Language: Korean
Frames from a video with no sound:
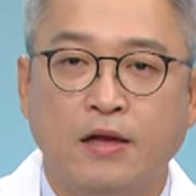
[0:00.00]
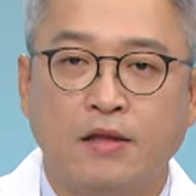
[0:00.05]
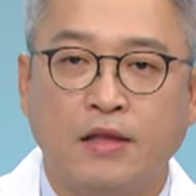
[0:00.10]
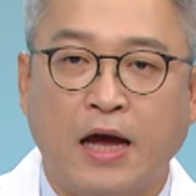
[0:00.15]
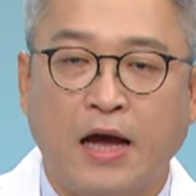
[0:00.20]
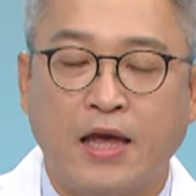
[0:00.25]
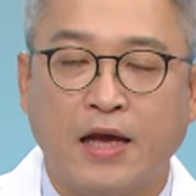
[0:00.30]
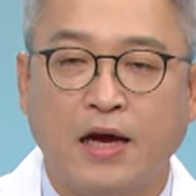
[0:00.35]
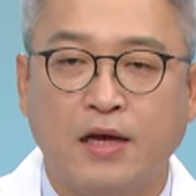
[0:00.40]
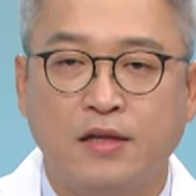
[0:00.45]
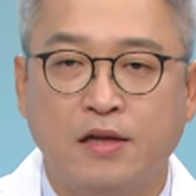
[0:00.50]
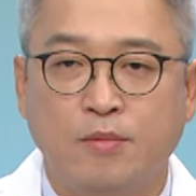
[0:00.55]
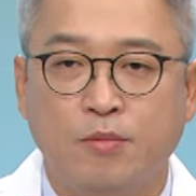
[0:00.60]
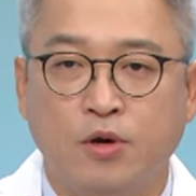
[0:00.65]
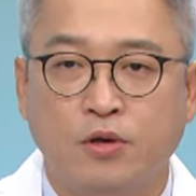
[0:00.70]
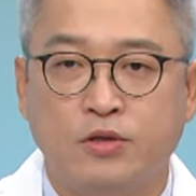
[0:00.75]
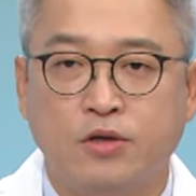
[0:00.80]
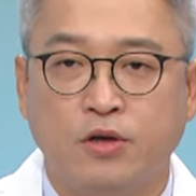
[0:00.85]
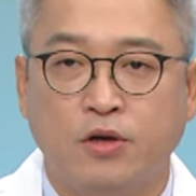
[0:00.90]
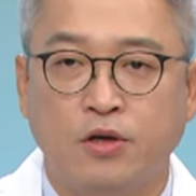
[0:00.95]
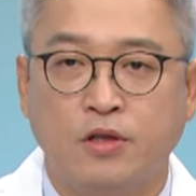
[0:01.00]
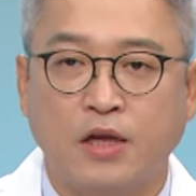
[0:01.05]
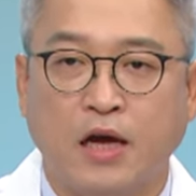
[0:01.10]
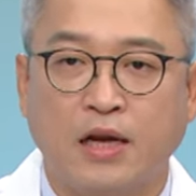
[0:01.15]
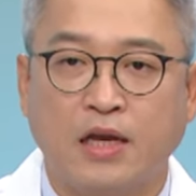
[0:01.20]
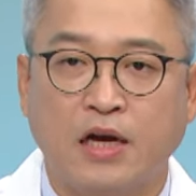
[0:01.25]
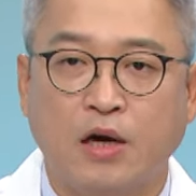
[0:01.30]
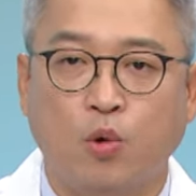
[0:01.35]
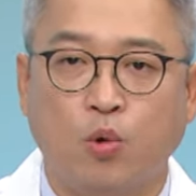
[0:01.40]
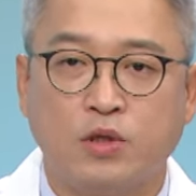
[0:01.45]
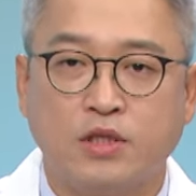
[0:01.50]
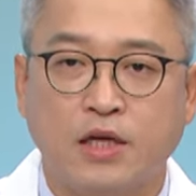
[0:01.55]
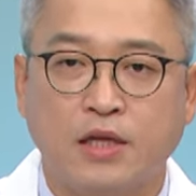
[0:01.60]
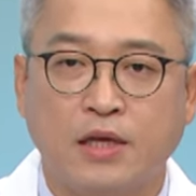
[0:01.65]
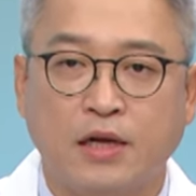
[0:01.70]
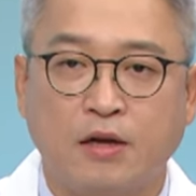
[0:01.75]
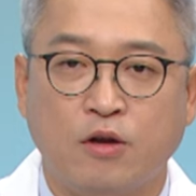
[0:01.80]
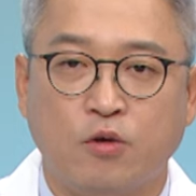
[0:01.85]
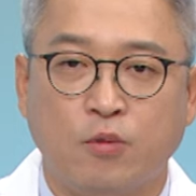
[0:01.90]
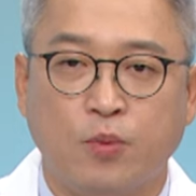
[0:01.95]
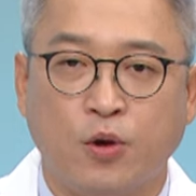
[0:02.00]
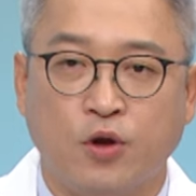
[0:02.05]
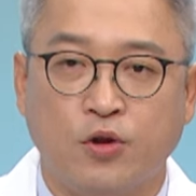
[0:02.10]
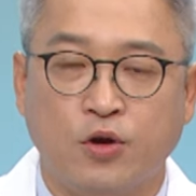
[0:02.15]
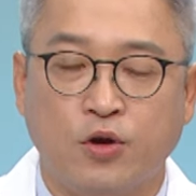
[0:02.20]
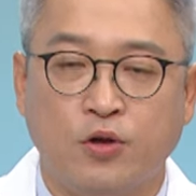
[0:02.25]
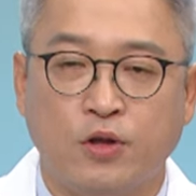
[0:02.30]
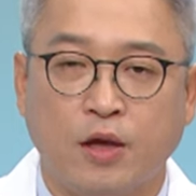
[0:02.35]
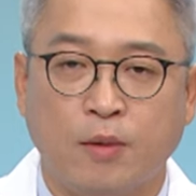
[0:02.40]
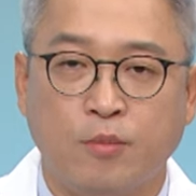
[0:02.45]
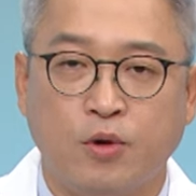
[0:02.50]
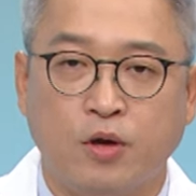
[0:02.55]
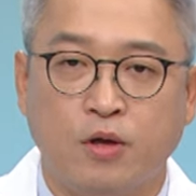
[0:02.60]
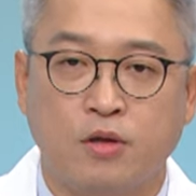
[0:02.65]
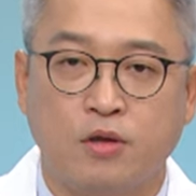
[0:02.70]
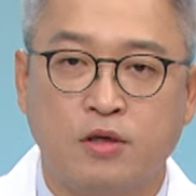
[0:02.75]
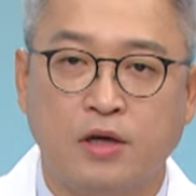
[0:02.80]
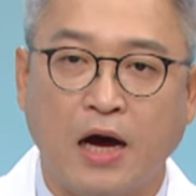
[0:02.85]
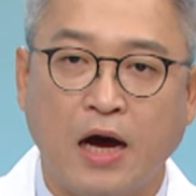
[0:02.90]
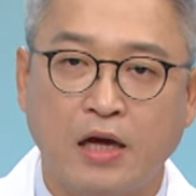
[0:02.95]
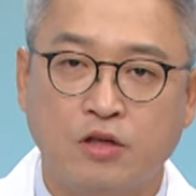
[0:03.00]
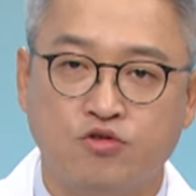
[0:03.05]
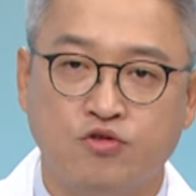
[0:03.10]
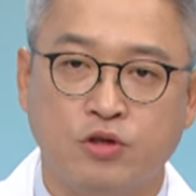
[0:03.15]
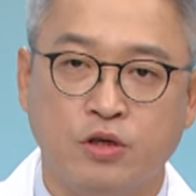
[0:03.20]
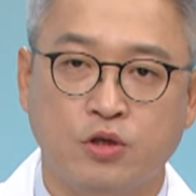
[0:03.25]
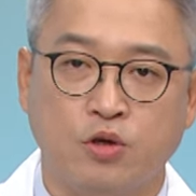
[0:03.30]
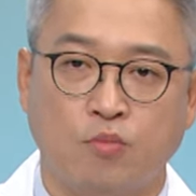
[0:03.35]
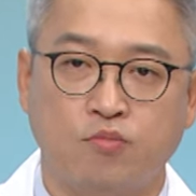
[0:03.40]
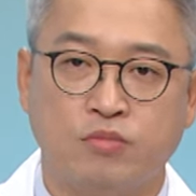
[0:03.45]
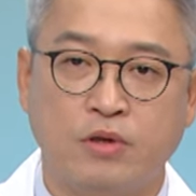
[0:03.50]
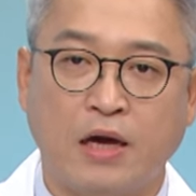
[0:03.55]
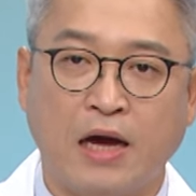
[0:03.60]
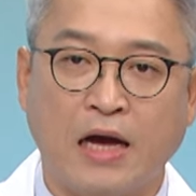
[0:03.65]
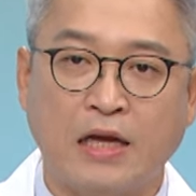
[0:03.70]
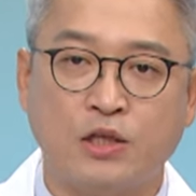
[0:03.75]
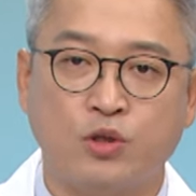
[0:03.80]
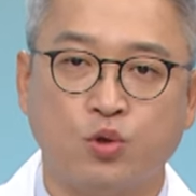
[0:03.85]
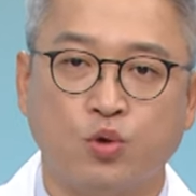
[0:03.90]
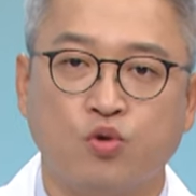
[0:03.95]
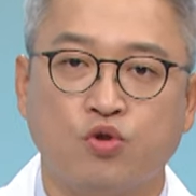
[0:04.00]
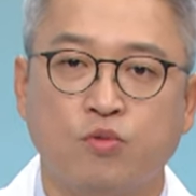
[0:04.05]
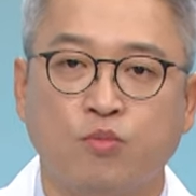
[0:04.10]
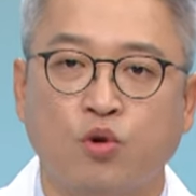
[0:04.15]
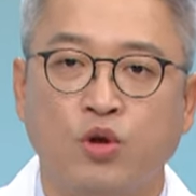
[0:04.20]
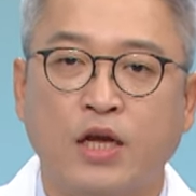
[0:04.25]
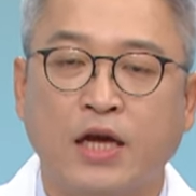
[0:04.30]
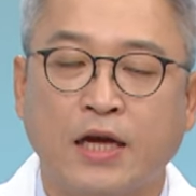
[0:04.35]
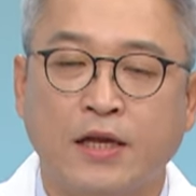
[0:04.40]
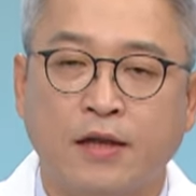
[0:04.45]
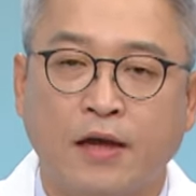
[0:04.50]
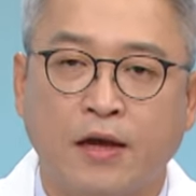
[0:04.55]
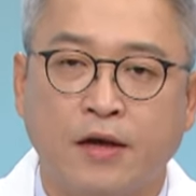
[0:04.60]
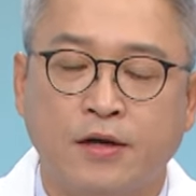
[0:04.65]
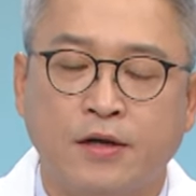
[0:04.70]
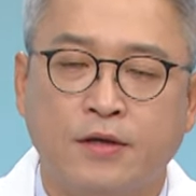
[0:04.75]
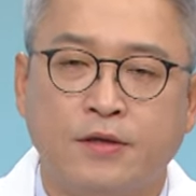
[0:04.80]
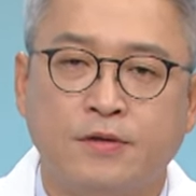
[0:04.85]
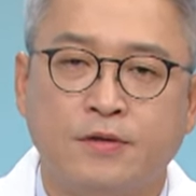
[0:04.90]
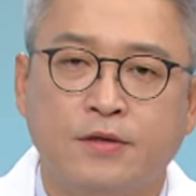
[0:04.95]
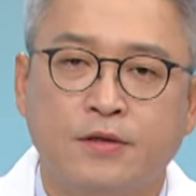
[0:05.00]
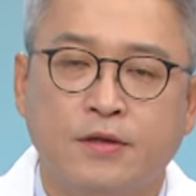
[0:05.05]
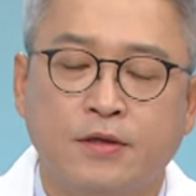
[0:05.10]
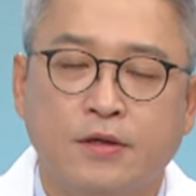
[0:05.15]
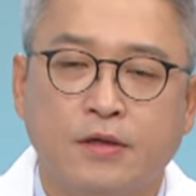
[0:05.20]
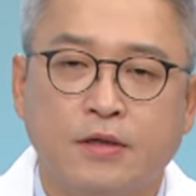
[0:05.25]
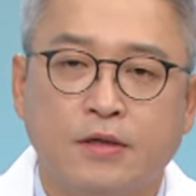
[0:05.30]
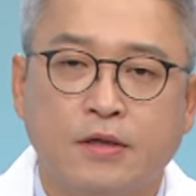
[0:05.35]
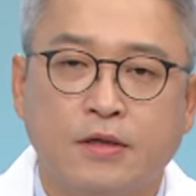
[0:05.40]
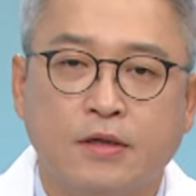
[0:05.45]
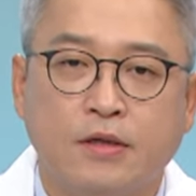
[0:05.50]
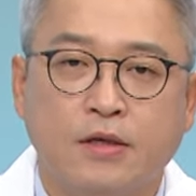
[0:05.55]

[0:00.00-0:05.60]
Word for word: 나이가 들면서 다리가 오자다리로 변형이 되면 그 하중이 전부 다 안쪽으로 몰리게 아. 돼요. 아.